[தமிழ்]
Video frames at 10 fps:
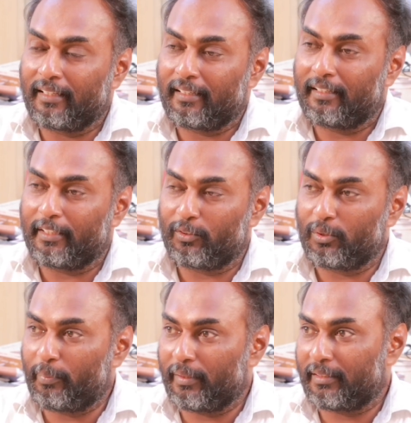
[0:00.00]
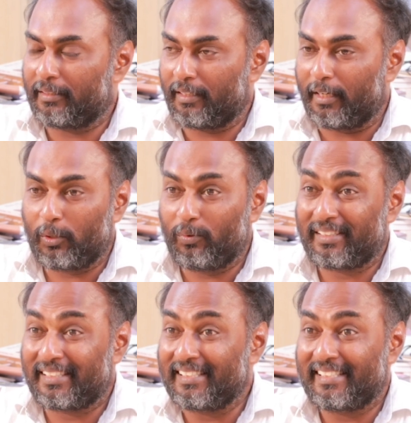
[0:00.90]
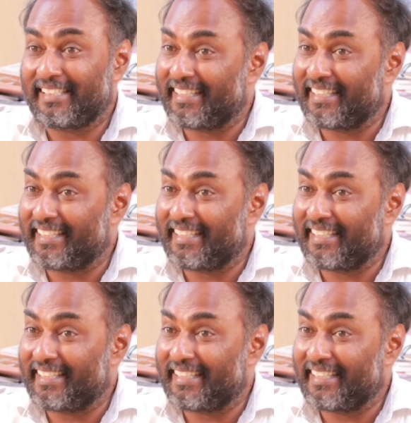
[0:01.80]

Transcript: ஏன்னா நீங்கள் வந்து பார்த்தீங்கன்னா அறுபத்தஞ்சு